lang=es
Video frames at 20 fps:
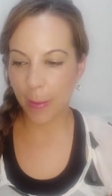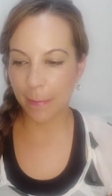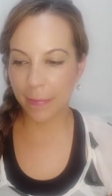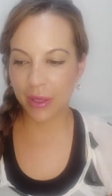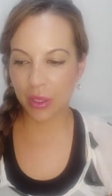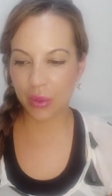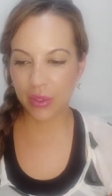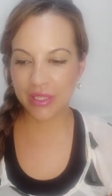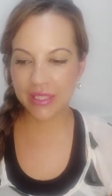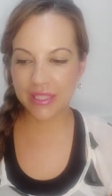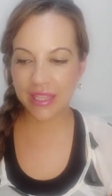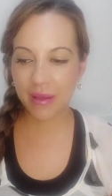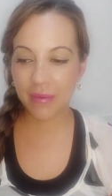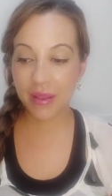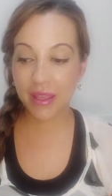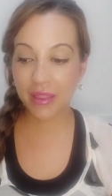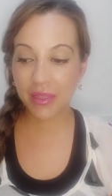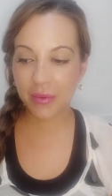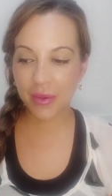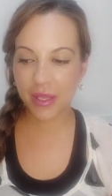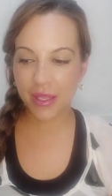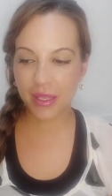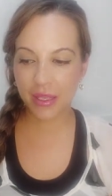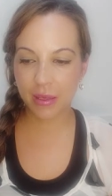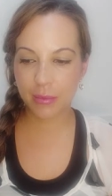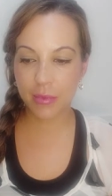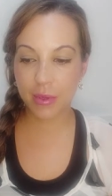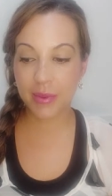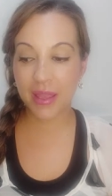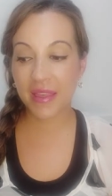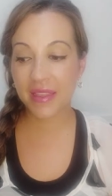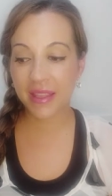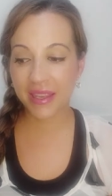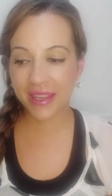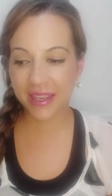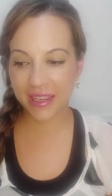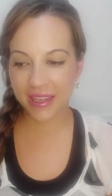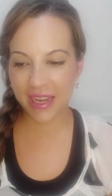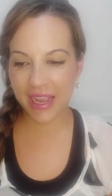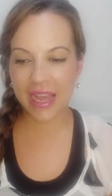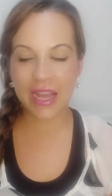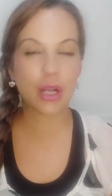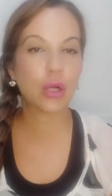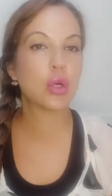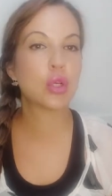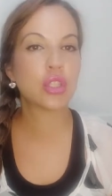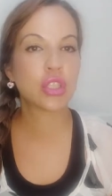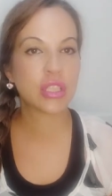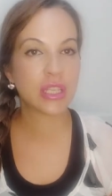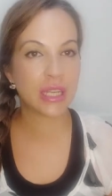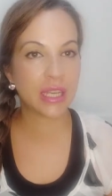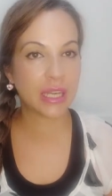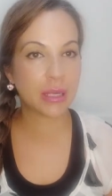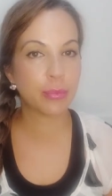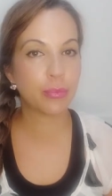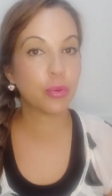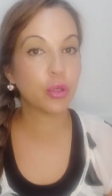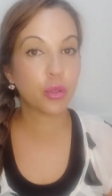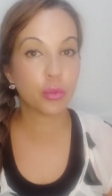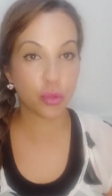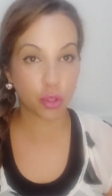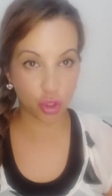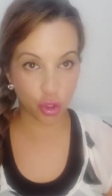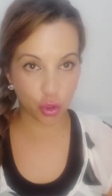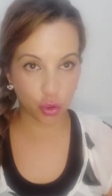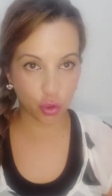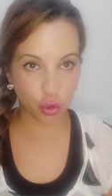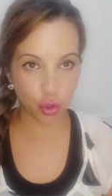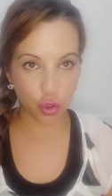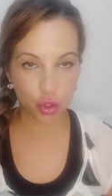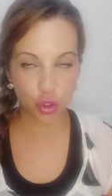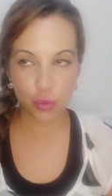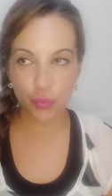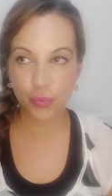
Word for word: pero esta vez eh, me voy a dejar aconsejar por vosotros.